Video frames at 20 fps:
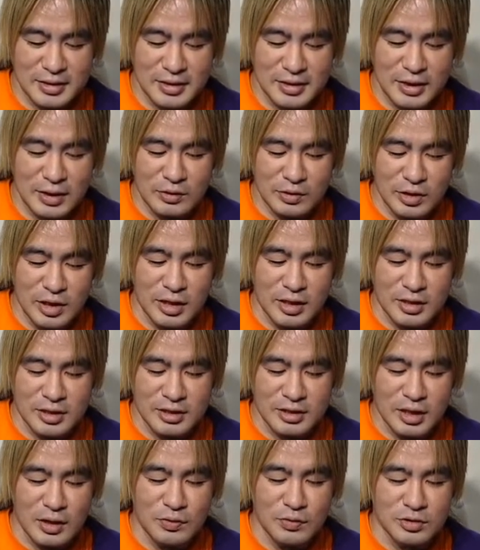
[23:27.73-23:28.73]
い、なので
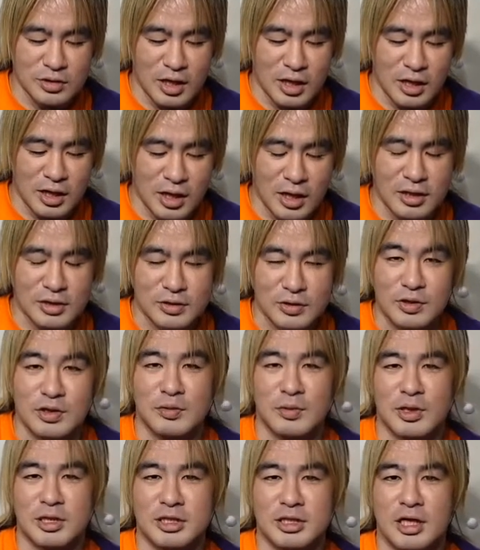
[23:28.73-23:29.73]
スタッフさんが作り
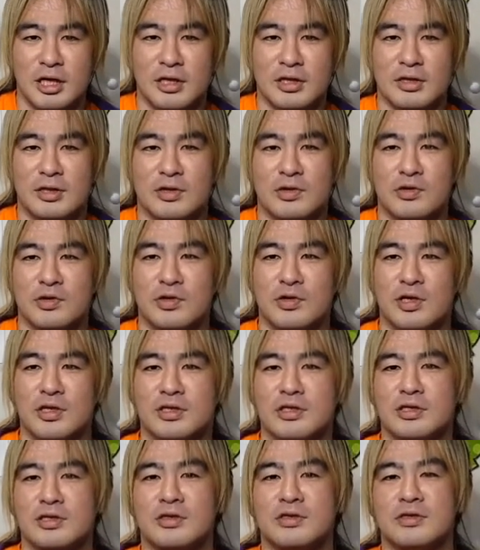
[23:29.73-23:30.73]
ましたっていうや
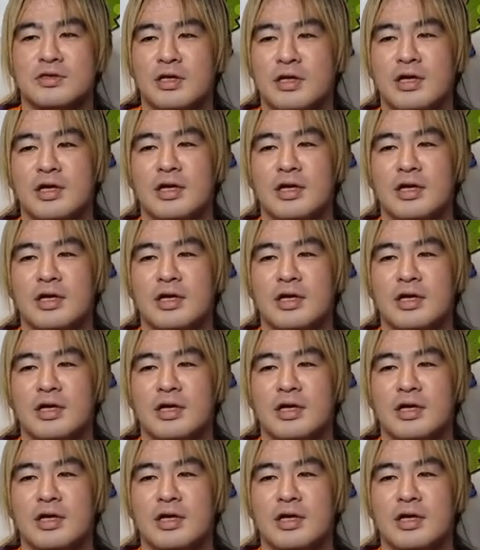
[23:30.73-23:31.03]
つですね。